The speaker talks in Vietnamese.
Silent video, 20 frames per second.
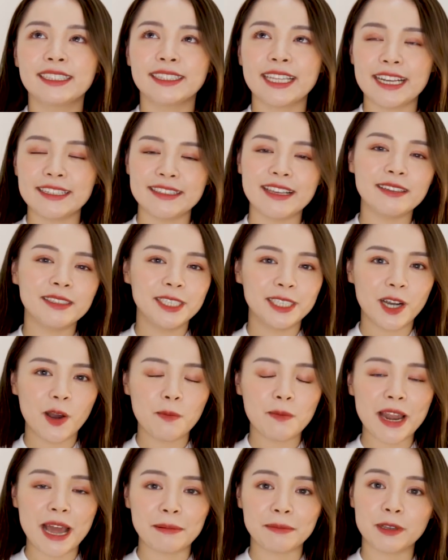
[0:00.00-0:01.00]
tại sao chị
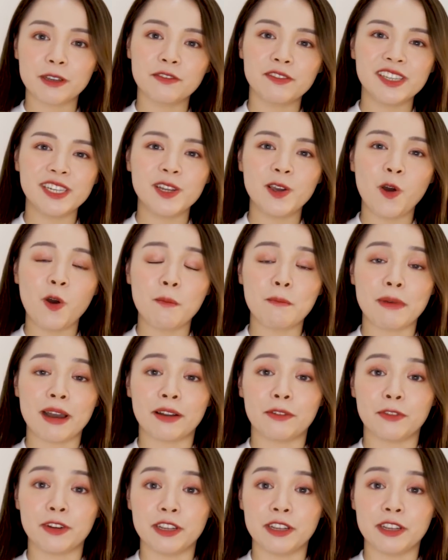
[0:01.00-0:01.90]
không làm những video mà